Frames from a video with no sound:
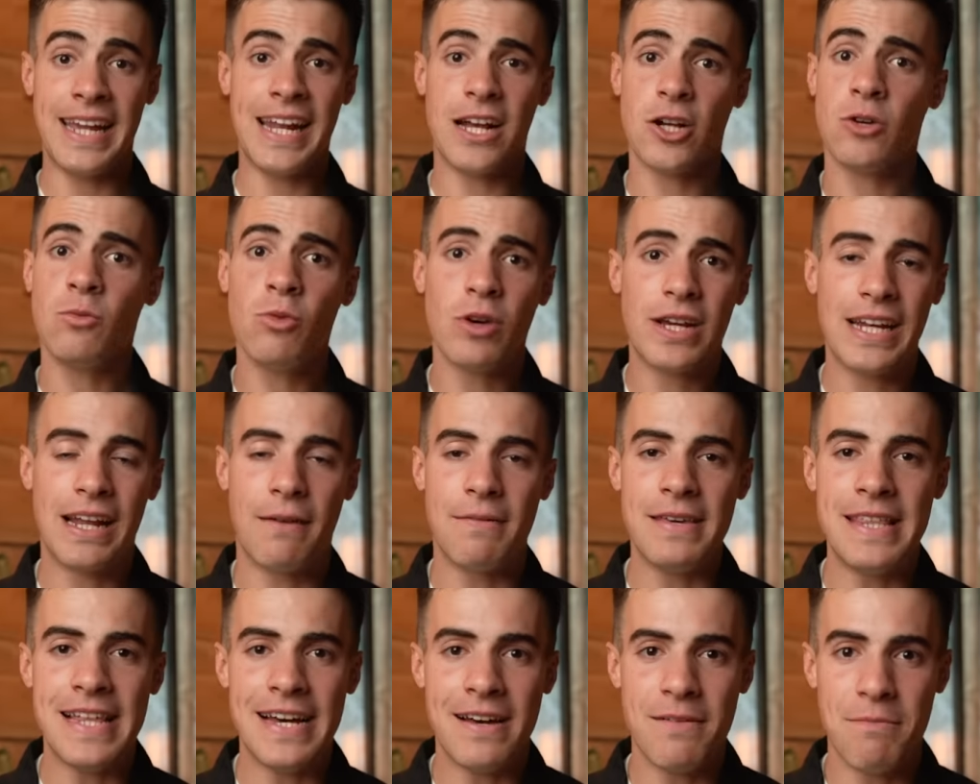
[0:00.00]
Era como que la
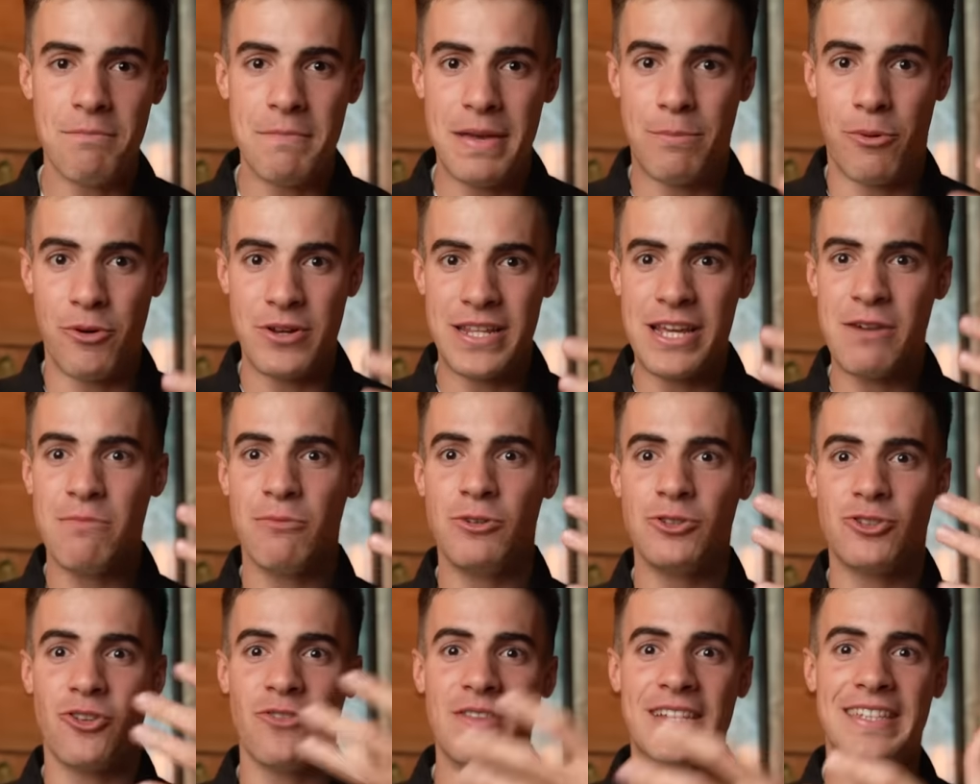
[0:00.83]
vida me ponía un
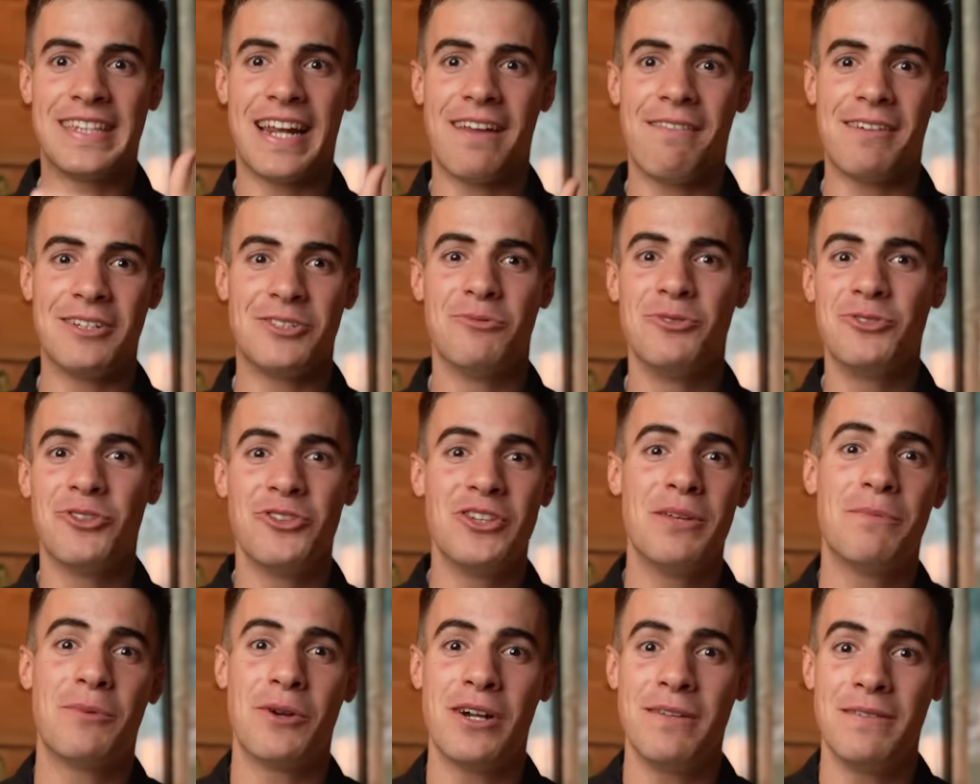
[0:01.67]
montón de trabas y un montón
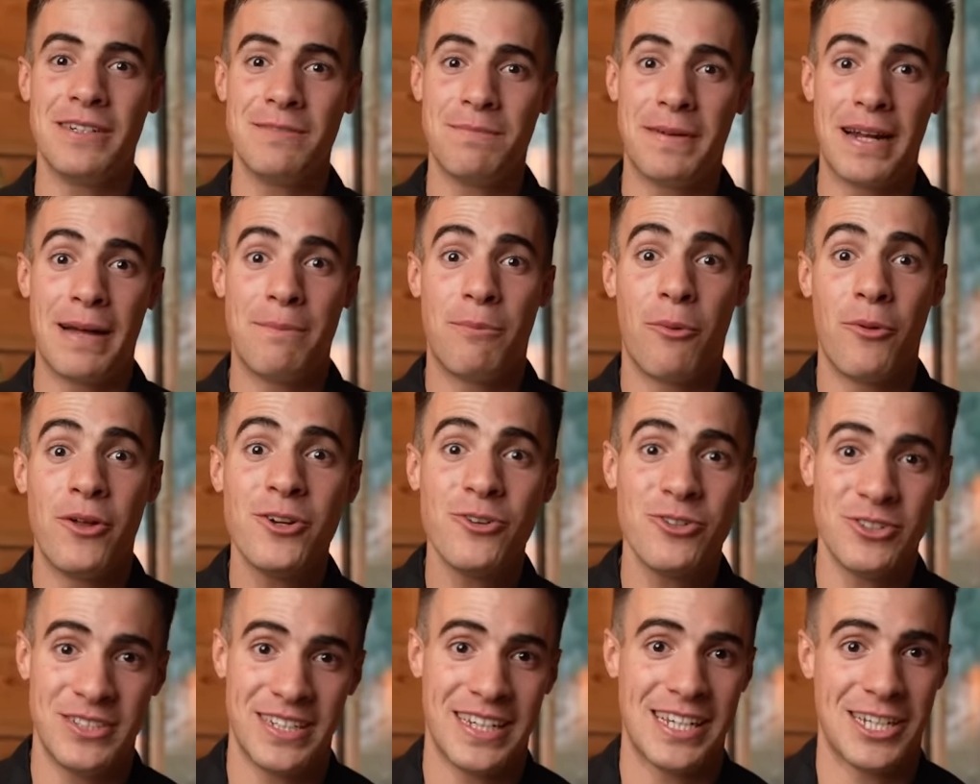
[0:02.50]
de problemas para poder
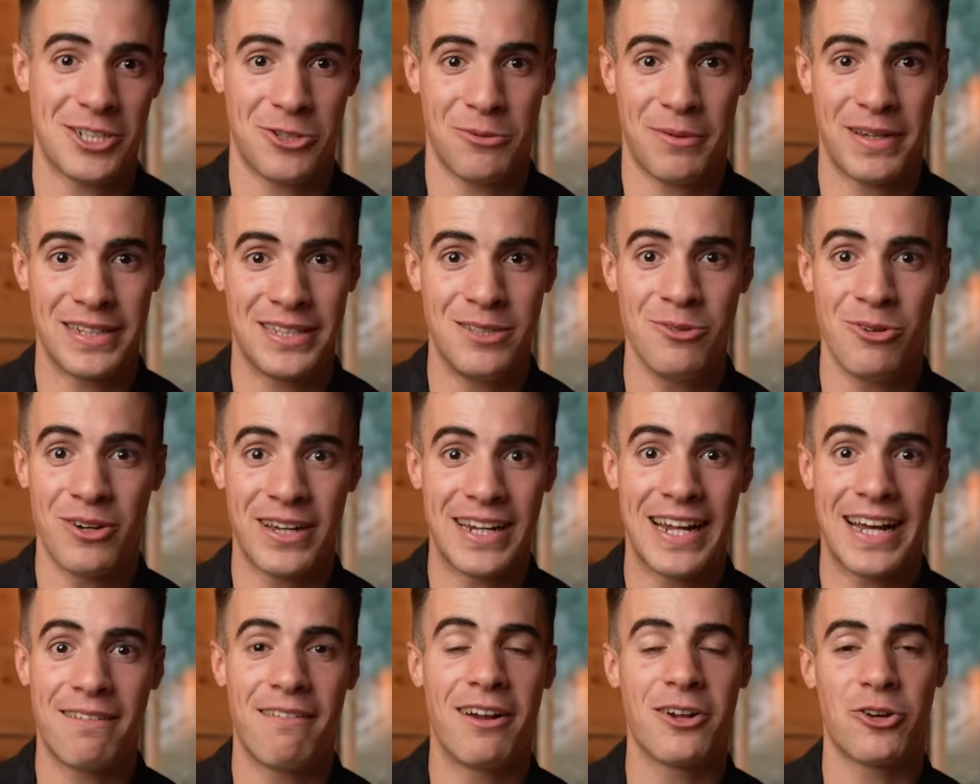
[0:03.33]
conseguir ese objetivo, que
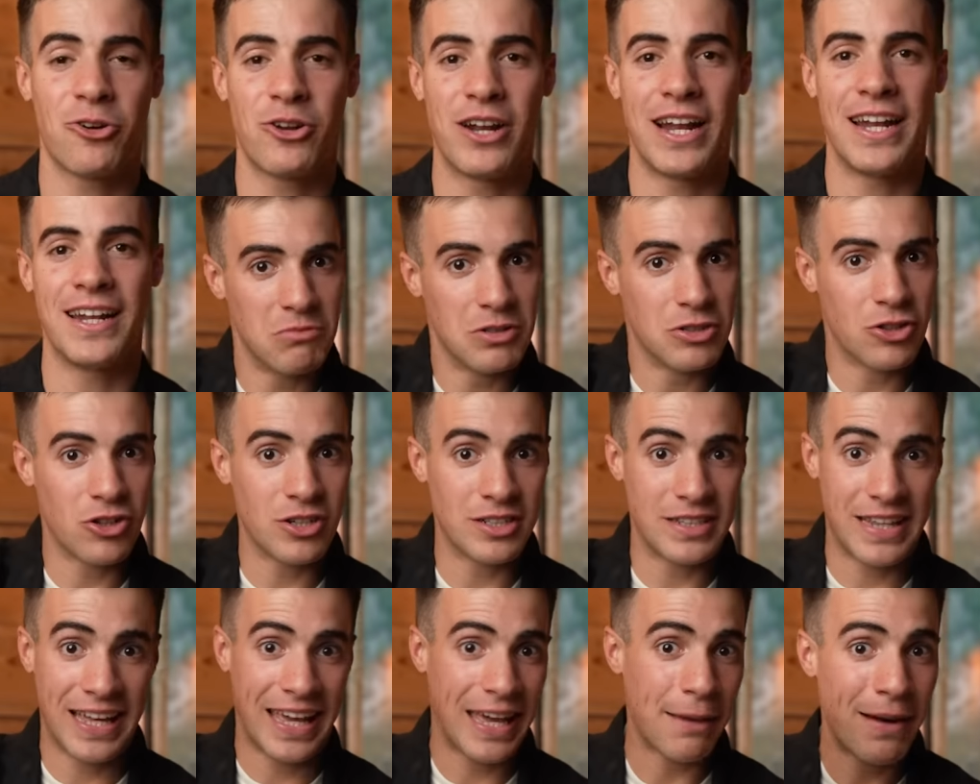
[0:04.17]
era grabar con él. Entonces
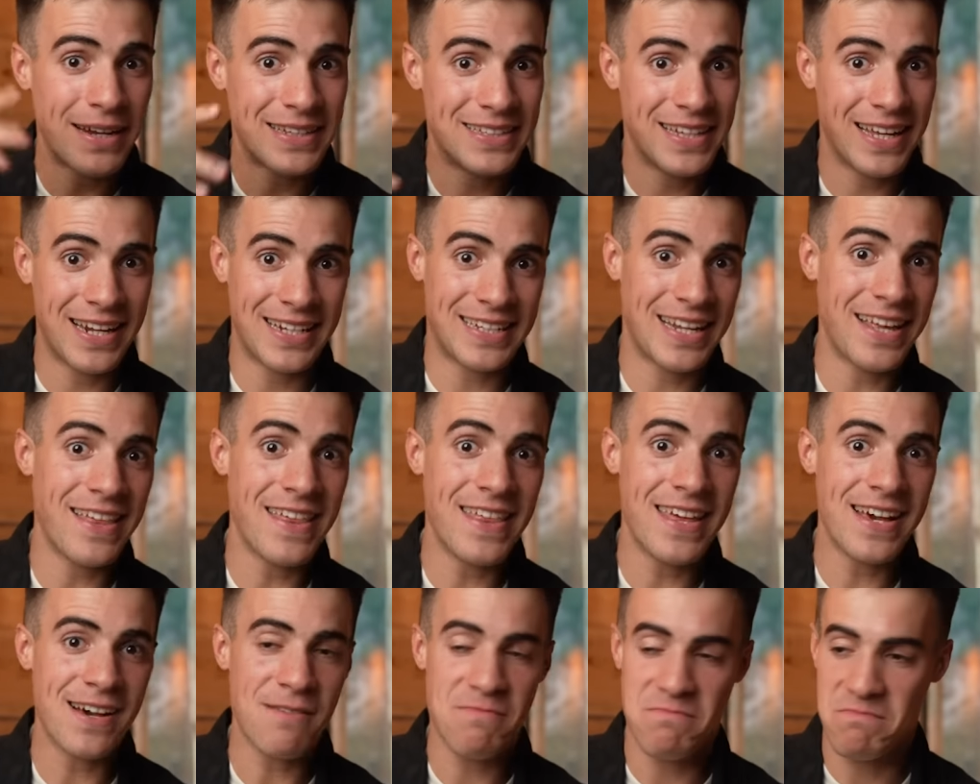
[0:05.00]
dejé marchar esa
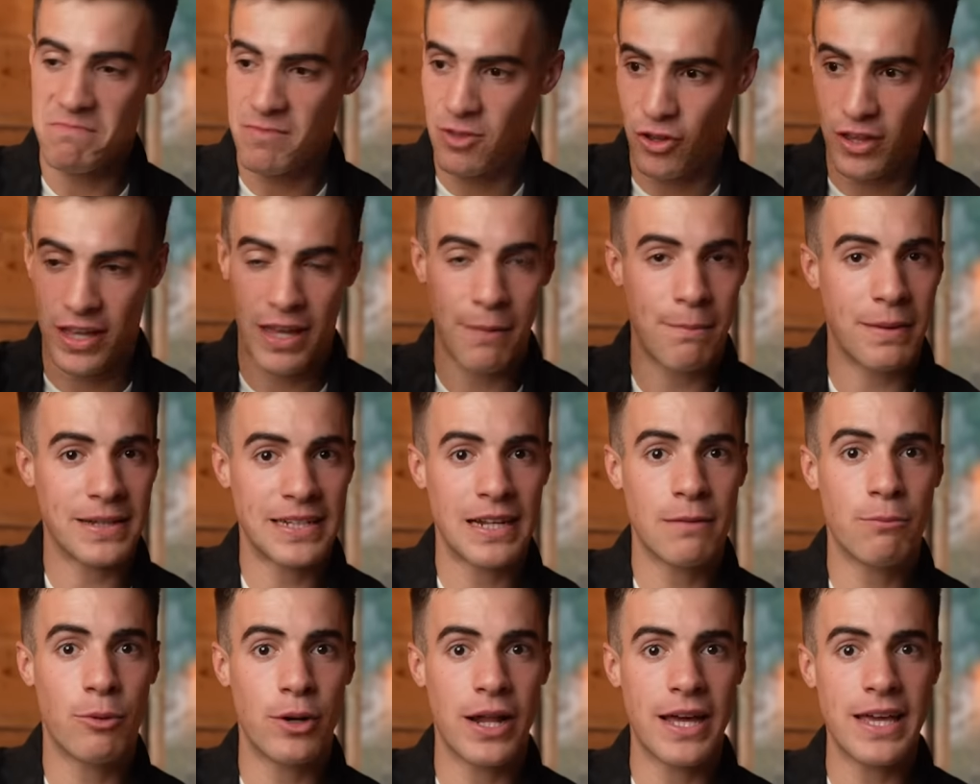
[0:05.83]
idea, lo dejé
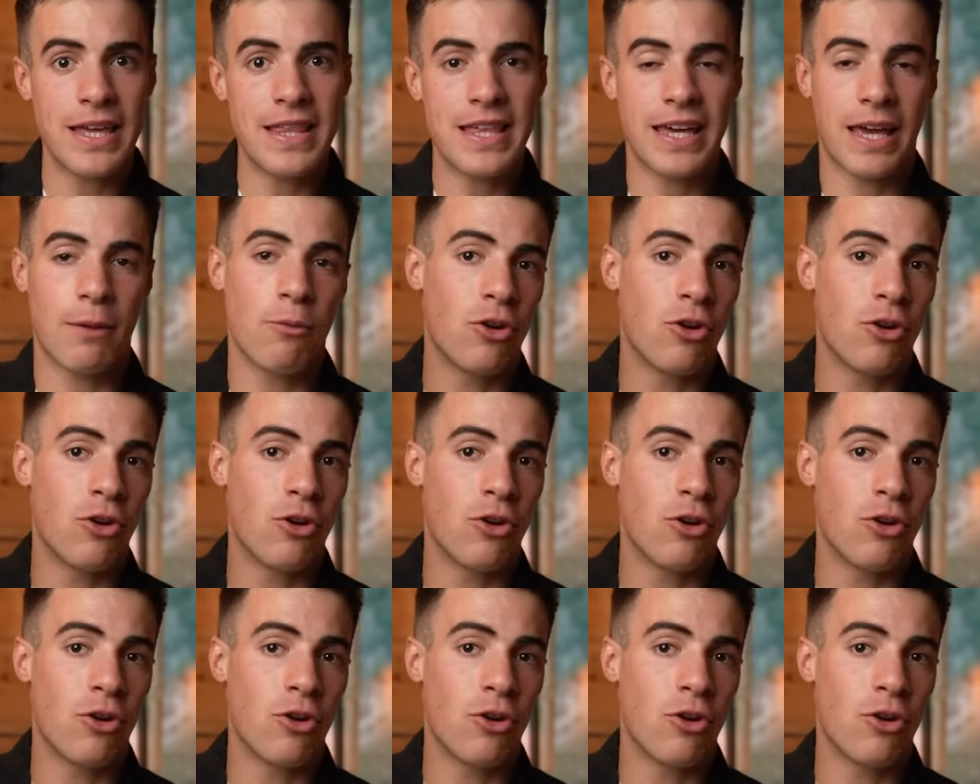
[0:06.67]
pasar por ahí y dije,